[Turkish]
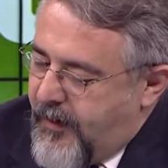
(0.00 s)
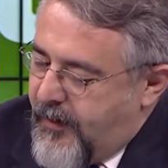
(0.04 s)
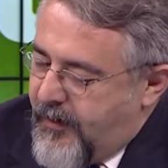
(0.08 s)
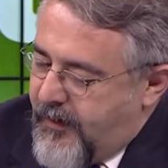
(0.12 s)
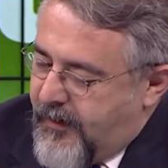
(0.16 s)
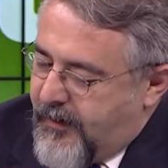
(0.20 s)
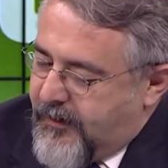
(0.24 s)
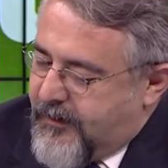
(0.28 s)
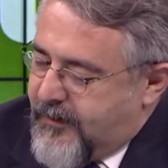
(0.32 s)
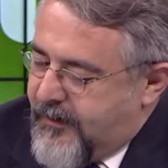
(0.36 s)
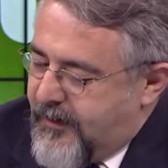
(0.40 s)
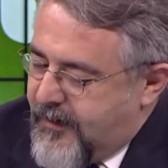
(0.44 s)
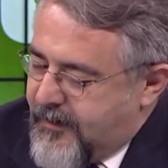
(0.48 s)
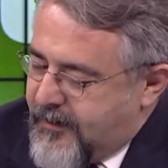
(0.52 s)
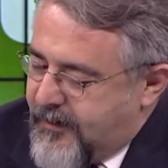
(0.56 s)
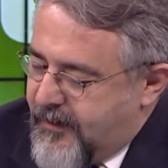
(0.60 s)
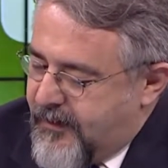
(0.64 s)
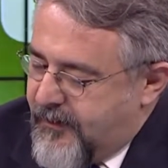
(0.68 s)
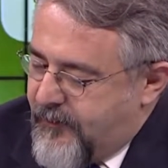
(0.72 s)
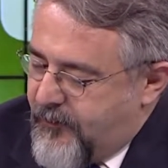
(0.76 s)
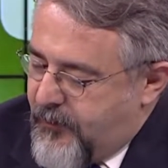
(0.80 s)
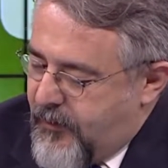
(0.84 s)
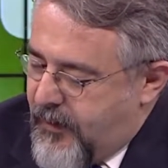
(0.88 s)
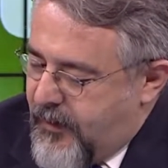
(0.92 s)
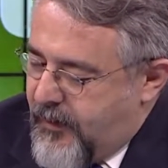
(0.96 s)
Aha.
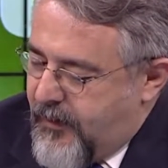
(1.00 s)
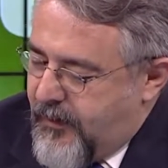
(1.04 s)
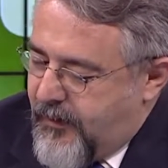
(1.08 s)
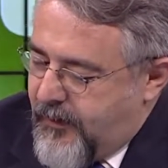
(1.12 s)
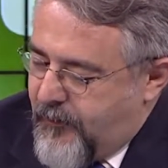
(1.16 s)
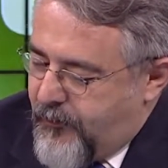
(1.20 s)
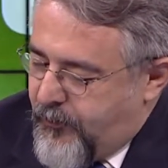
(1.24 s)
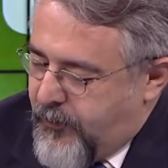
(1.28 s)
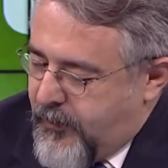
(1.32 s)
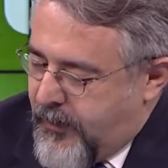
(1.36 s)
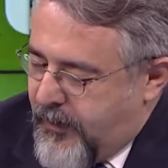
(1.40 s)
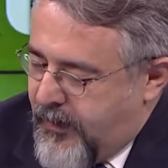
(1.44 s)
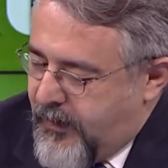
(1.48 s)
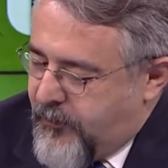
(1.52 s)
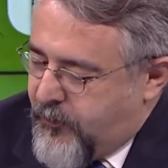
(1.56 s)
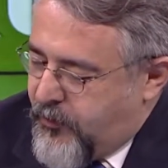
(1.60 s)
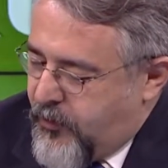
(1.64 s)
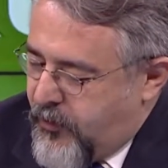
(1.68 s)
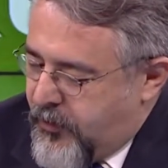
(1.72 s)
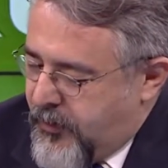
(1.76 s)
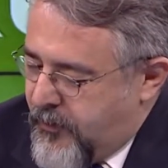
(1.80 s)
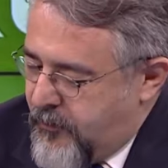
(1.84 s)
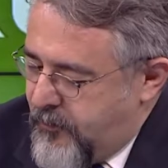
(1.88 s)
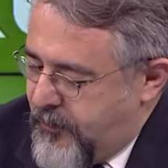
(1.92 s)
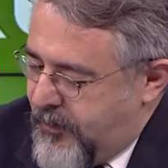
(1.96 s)
Hatırlarsan e, ilk
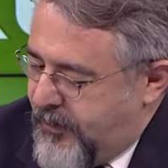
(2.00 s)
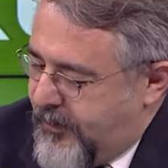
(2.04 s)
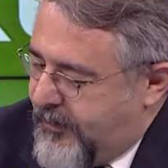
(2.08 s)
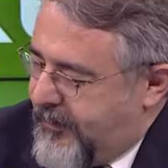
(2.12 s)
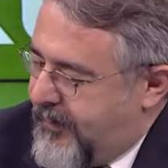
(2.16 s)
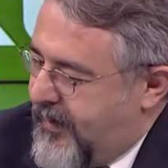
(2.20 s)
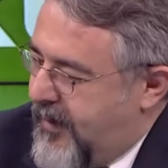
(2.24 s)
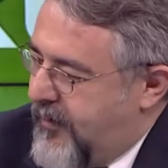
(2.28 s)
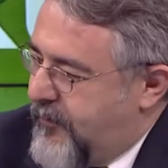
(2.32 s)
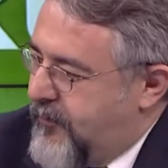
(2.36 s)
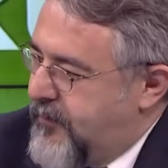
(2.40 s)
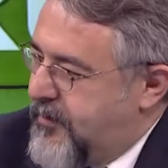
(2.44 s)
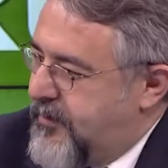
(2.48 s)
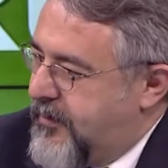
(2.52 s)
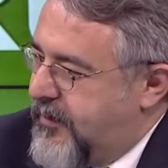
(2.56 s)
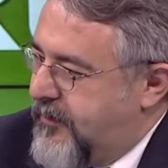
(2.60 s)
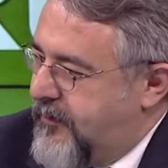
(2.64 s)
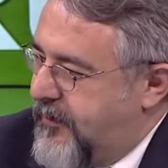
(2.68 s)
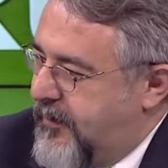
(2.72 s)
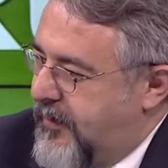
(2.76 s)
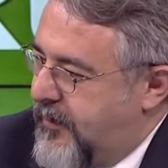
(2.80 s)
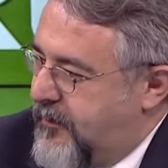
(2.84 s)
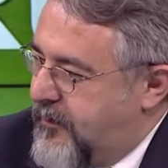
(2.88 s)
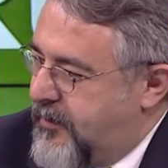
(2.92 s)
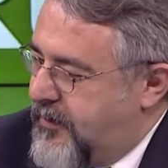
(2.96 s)
programı birlikte yapmıştık
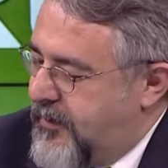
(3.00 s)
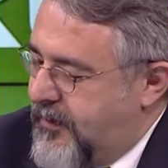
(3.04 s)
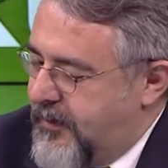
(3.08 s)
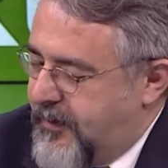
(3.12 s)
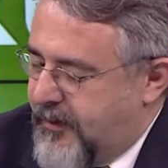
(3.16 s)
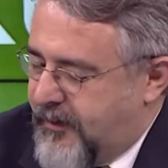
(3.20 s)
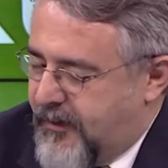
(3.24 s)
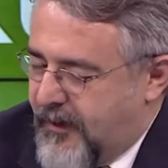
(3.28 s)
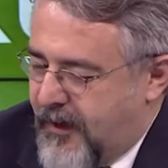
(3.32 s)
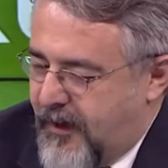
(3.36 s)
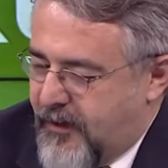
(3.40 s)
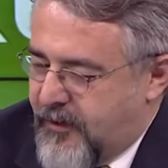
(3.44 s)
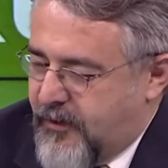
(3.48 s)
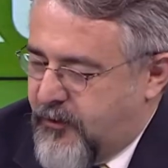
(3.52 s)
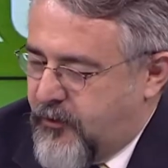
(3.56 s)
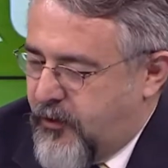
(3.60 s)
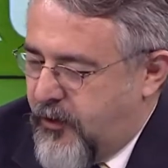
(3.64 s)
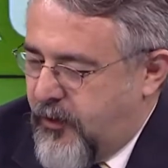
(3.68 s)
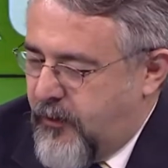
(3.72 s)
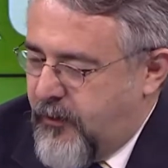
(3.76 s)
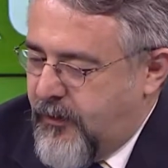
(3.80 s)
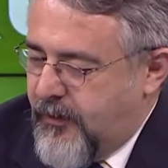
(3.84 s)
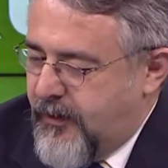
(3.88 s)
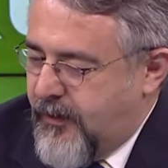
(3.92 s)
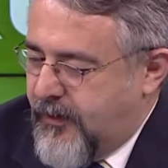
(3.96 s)
evet. ve demiştik ki tercih
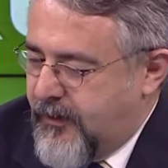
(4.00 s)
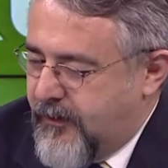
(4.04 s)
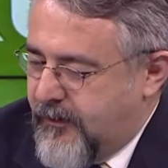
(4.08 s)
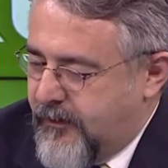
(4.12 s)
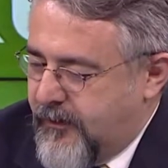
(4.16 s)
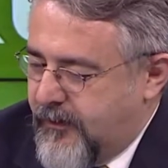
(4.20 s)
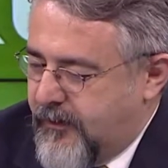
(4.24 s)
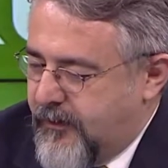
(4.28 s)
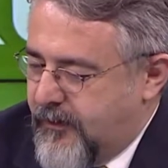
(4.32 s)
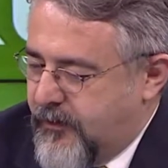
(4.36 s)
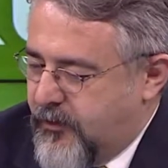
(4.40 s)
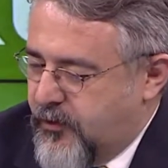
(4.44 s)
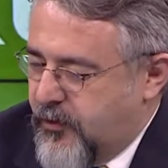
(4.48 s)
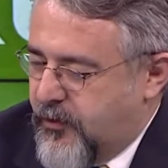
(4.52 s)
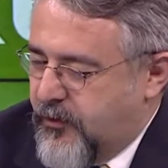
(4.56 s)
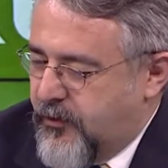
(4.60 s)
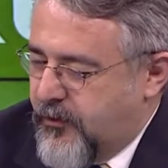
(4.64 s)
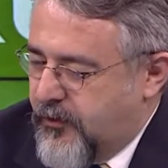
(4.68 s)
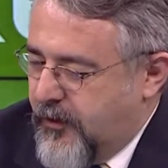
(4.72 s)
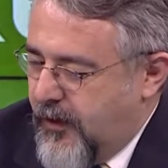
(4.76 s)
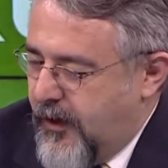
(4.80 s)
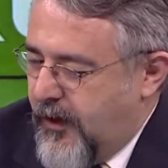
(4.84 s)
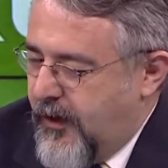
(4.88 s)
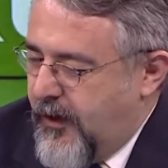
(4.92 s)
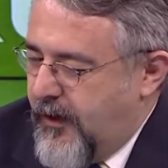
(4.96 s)
döneminde e, çok
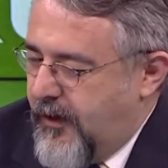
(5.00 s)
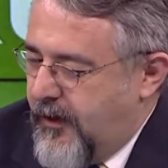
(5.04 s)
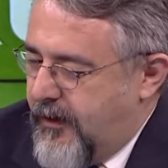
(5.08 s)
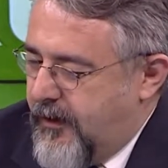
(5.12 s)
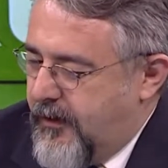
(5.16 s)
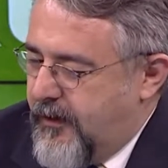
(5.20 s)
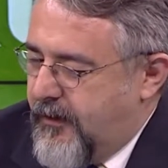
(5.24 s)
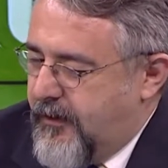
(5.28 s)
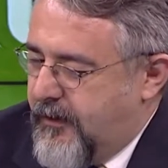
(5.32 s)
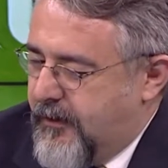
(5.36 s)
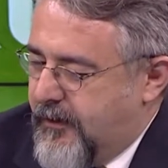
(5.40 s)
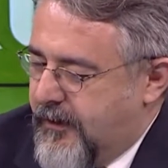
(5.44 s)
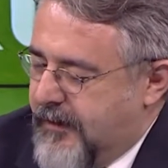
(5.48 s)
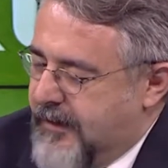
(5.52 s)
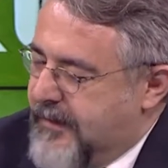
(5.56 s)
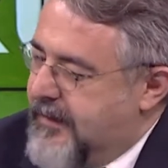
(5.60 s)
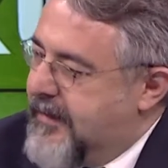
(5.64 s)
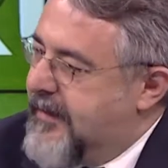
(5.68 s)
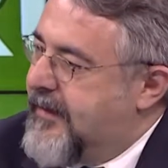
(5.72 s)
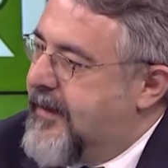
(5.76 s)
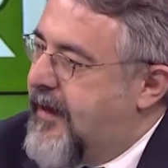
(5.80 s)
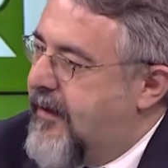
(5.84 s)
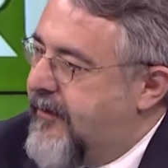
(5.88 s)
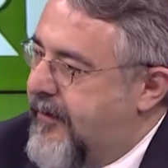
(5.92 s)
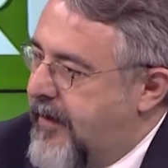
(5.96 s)
e,
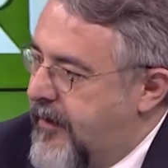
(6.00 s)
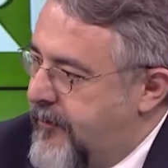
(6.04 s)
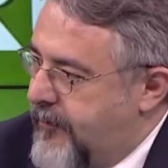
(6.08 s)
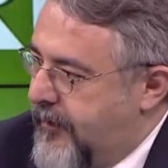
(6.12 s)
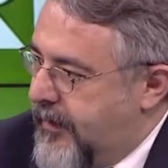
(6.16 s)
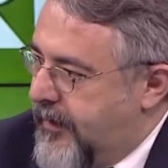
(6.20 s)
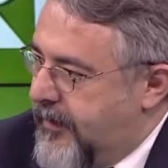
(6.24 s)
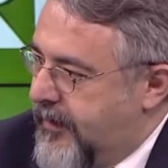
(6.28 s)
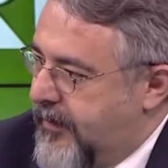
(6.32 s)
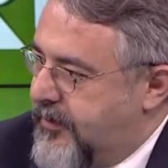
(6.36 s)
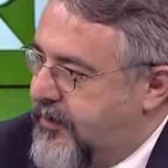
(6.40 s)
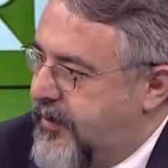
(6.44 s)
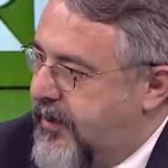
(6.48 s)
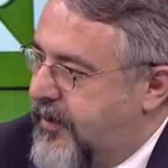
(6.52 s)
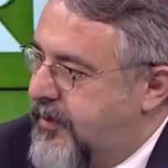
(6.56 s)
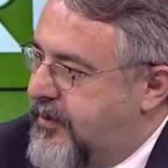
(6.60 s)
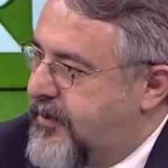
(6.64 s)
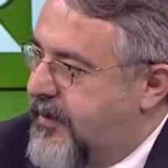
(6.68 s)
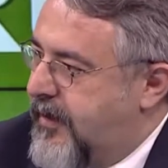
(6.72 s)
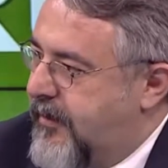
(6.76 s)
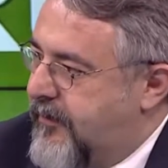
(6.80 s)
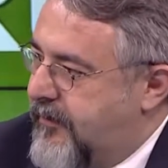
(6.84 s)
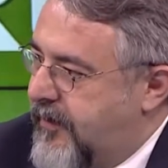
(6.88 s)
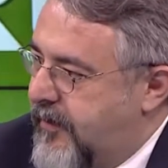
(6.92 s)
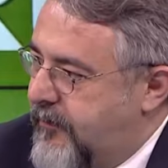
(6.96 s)
hızlı davranmayın,
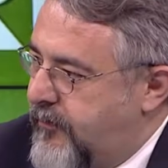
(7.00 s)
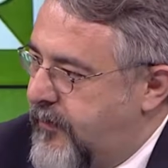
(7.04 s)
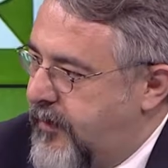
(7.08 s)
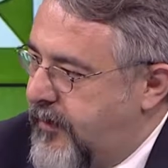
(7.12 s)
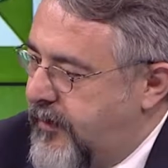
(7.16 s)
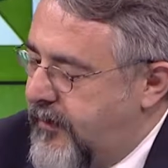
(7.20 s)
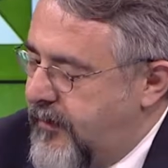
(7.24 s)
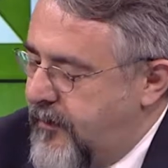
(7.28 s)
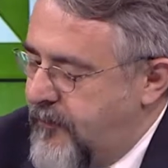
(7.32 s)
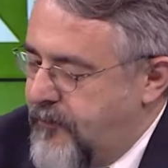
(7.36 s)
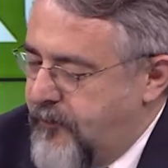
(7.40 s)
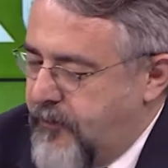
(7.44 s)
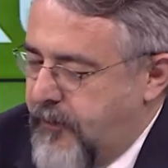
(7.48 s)
aceleci davranmayın.